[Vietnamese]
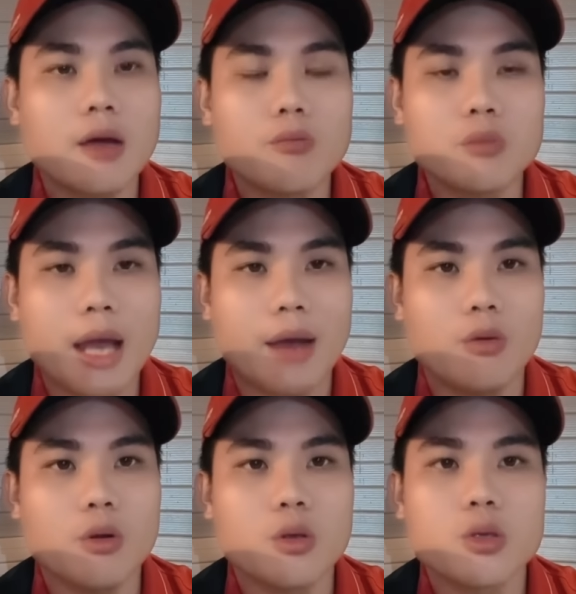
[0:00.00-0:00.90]
đông
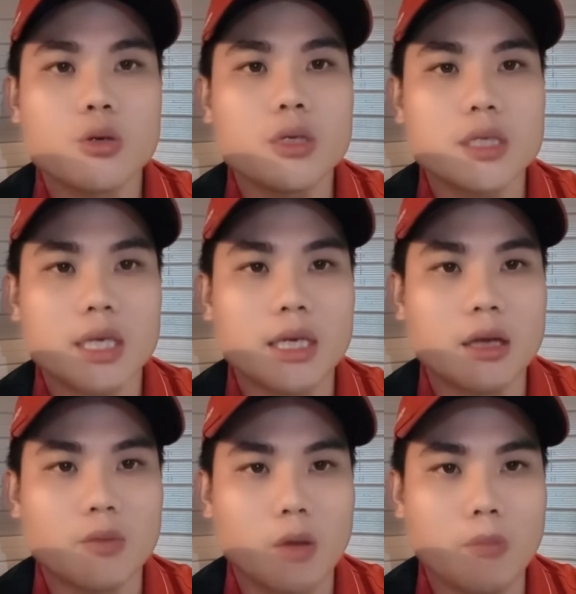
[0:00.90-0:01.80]
đảo cô chú anh chị
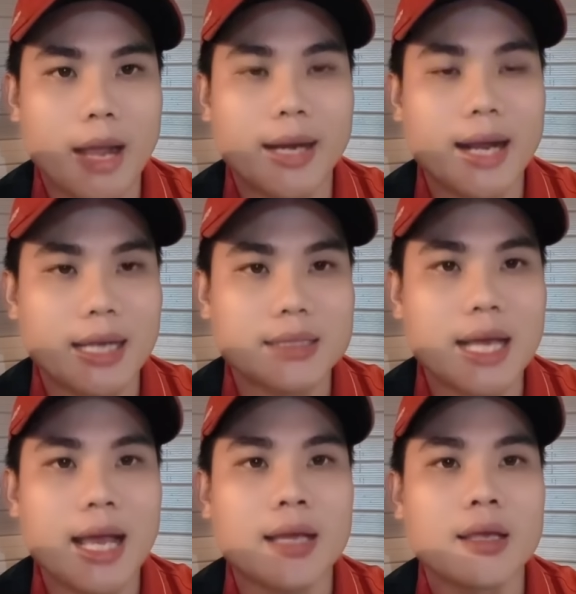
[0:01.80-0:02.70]
cộng đồng mạng gần
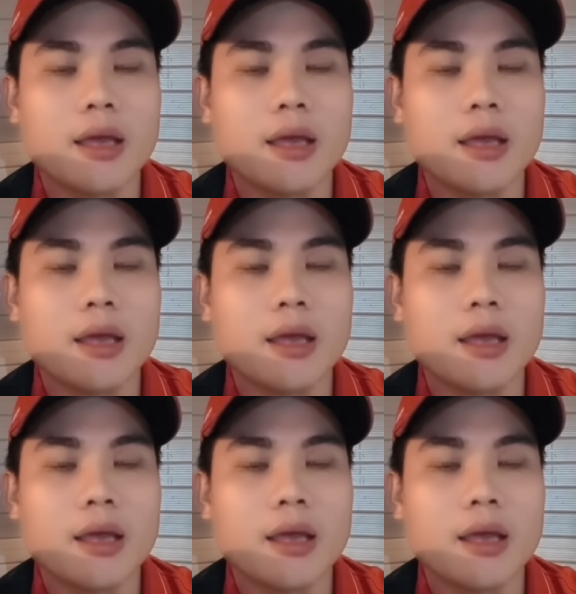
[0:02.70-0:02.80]
xa